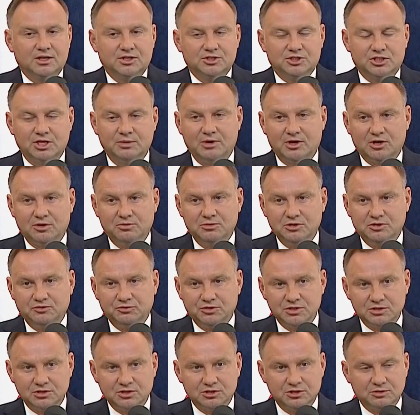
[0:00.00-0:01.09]
Trzeba robić
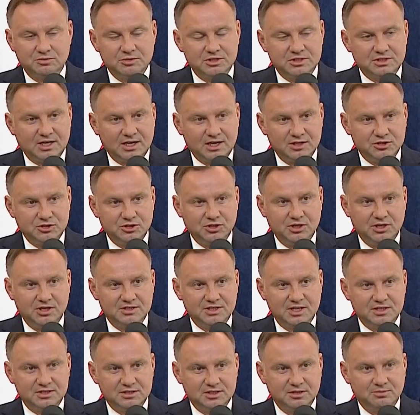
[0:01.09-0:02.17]
wszystko, żeby starać się je
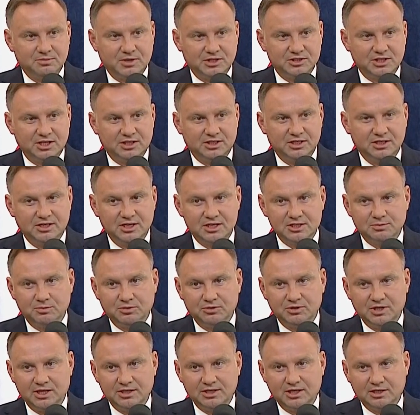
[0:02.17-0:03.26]
zasypać. Taki gest
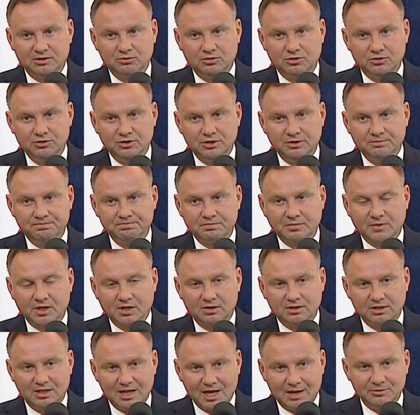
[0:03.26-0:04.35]
podania dłoni
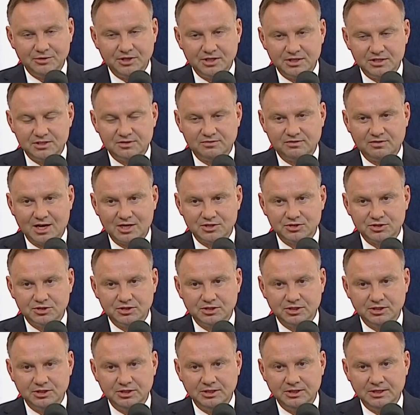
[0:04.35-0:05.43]
dla mnie jest
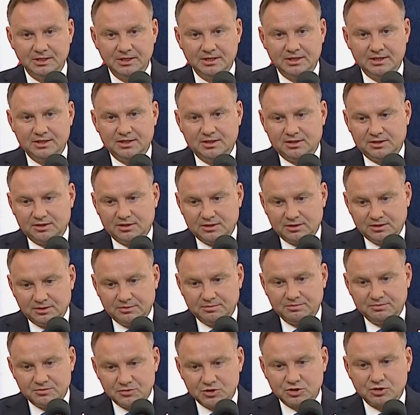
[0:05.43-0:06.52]
ważny i
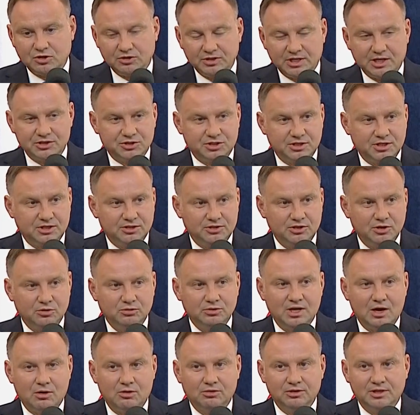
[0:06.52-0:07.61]
Szkoda, że nie
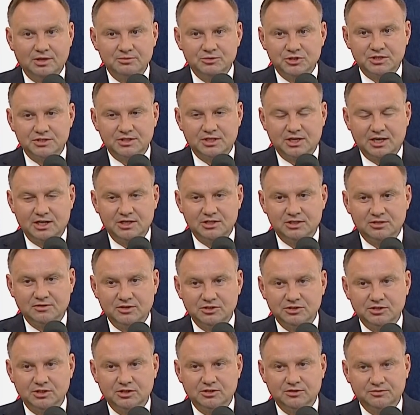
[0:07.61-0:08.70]
udało nam się
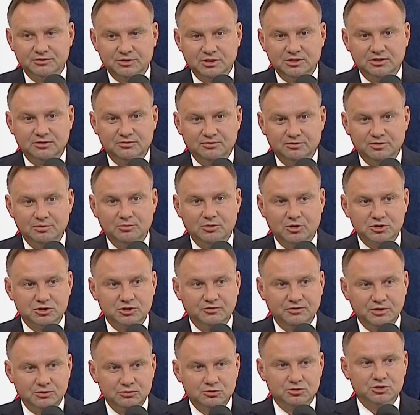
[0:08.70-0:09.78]
zrealizować tego wtedy w wyborczy
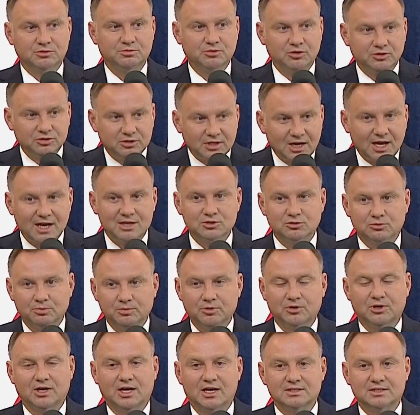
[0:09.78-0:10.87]
wieczór, żeby od razu
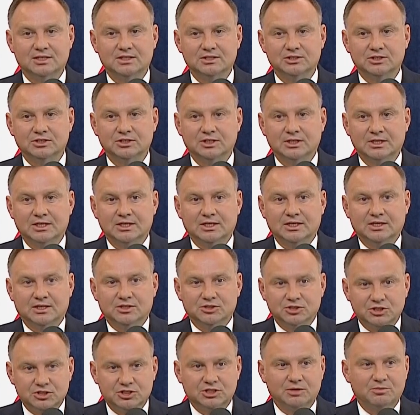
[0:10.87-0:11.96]
pokazać,
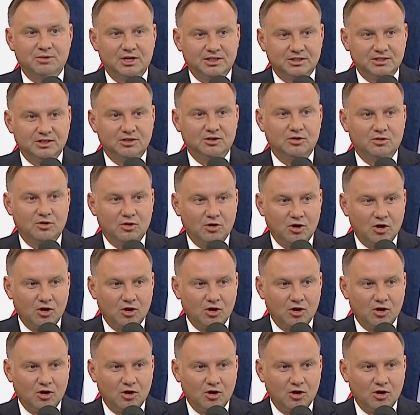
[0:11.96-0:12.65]
że trzeba te